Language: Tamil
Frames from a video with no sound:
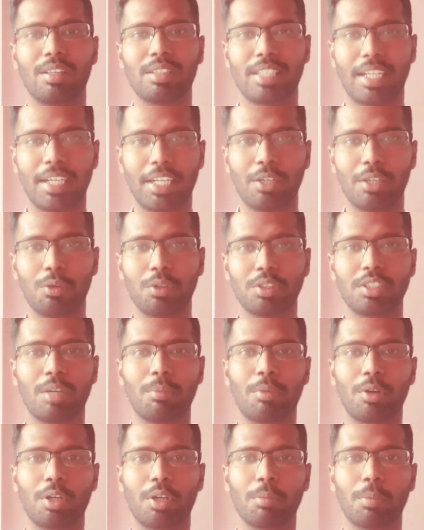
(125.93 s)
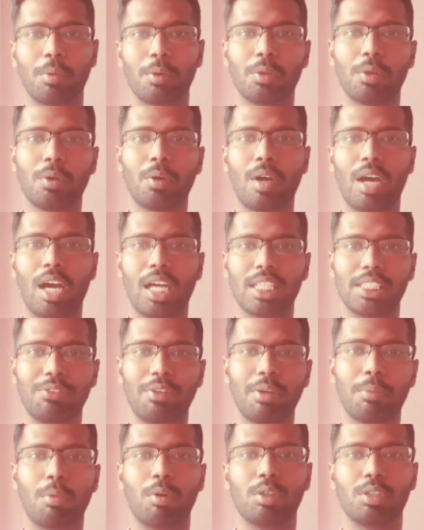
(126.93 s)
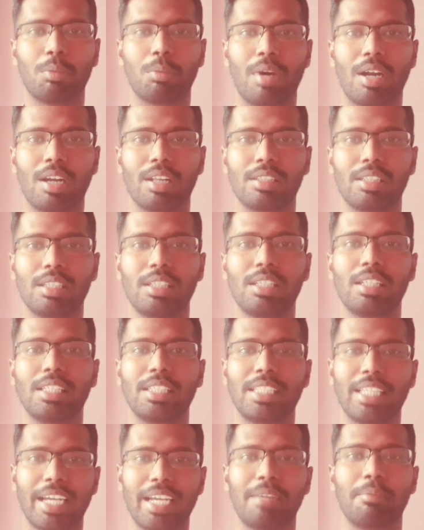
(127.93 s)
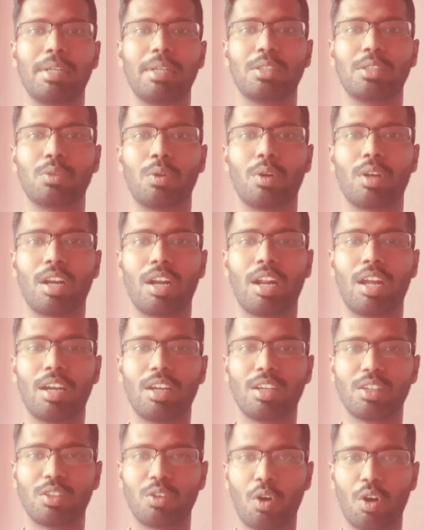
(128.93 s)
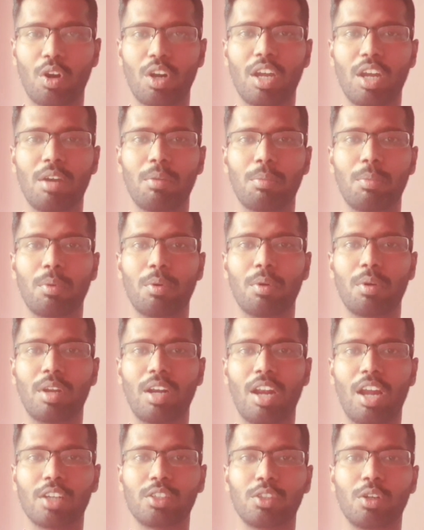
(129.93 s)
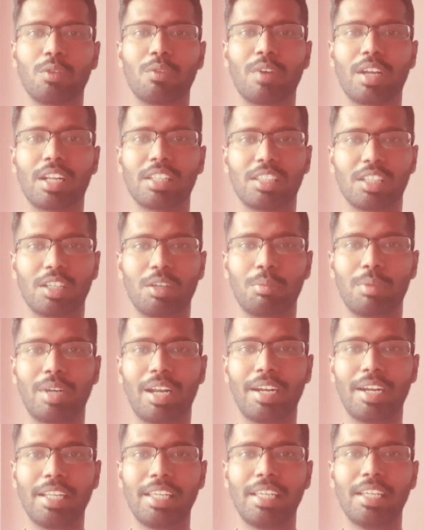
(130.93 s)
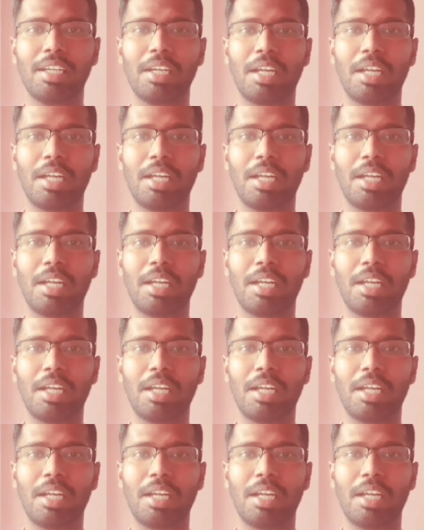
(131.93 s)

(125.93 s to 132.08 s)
தண்ணி குடித்தா மட்டும் போதும் அதுவே போதுமானது ஏன் இப்படி சொல்கிறேன்னா கொரோனா போ லாக்டவுன் வர்றதுக்கு முன்னாடி